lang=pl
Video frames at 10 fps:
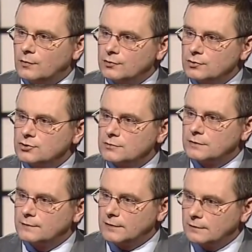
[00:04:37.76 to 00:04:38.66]
podjąć
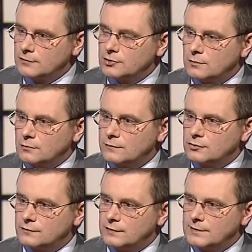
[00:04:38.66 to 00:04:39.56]
ten wielki wysiłek
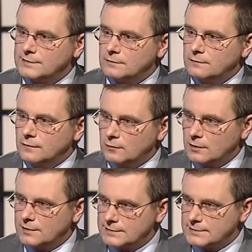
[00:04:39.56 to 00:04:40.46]
również finansowy i
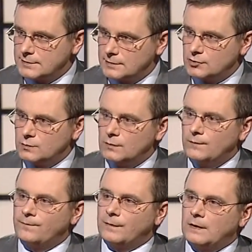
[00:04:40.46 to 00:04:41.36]
organizacyjny, żeby